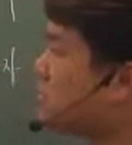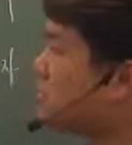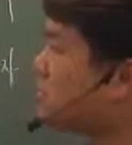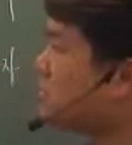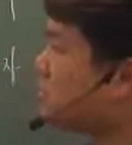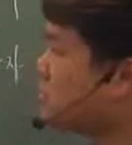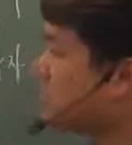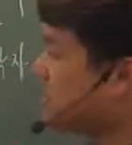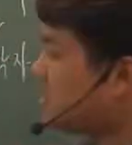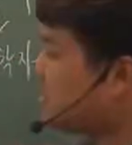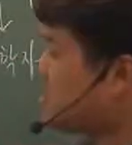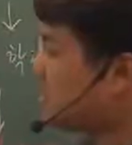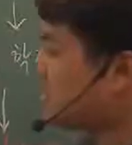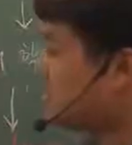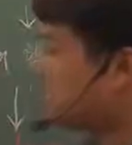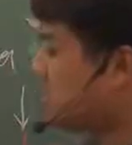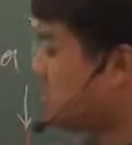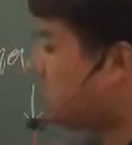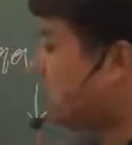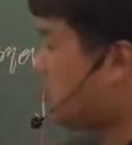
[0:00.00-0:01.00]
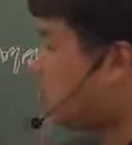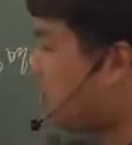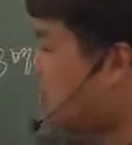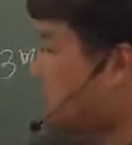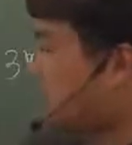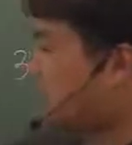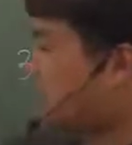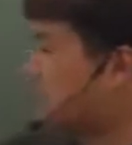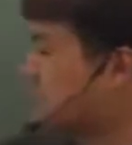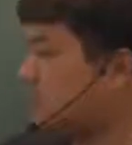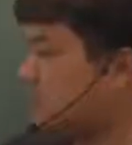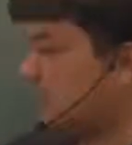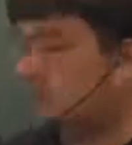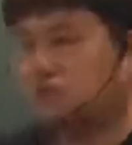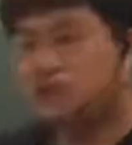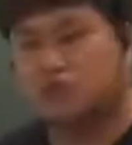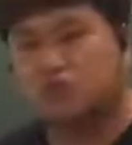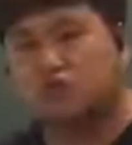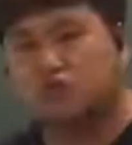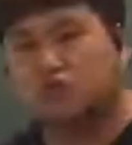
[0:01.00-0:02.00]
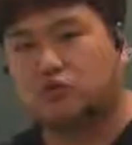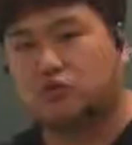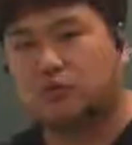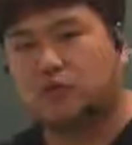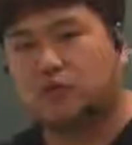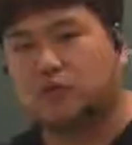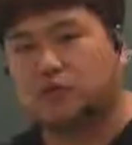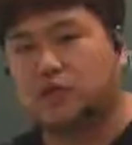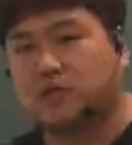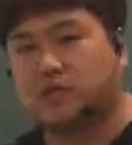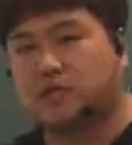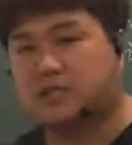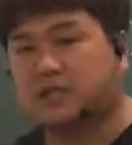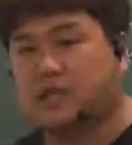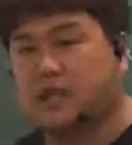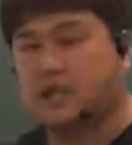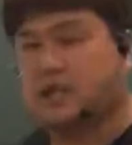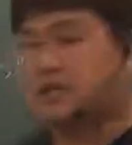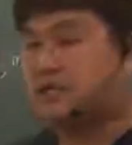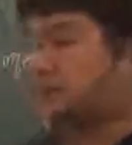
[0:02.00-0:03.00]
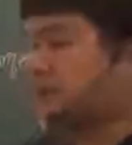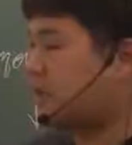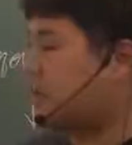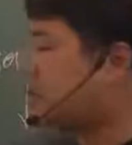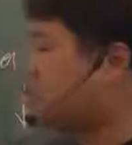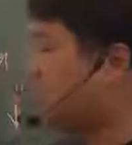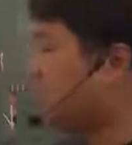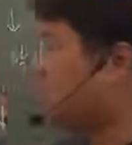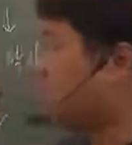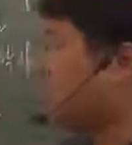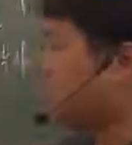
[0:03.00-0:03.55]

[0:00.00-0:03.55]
문장은 맨 아래 세 번째 줄 그들의 시각인데요